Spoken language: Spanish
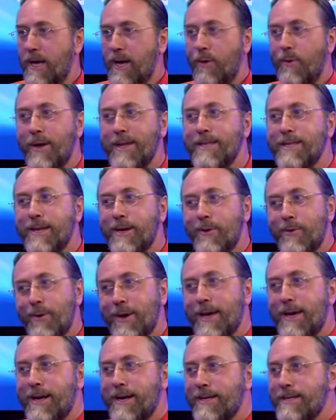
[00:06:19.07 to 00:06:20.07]
cuántas
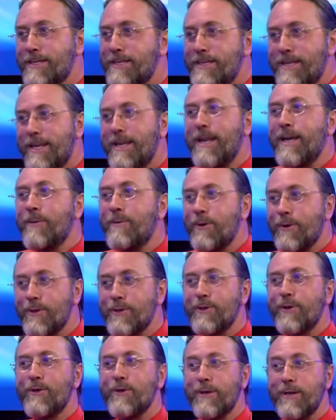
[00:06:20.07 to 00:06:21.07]
guerras tenemos
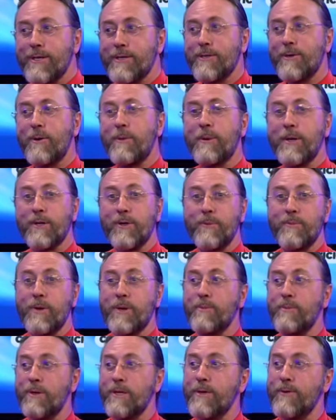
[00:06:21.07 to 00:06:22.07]
nosotros en estos momentos
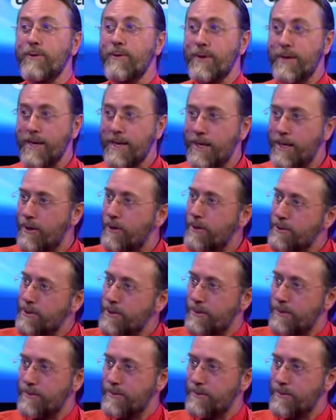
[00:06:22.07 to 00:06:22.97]
por motivo religioso,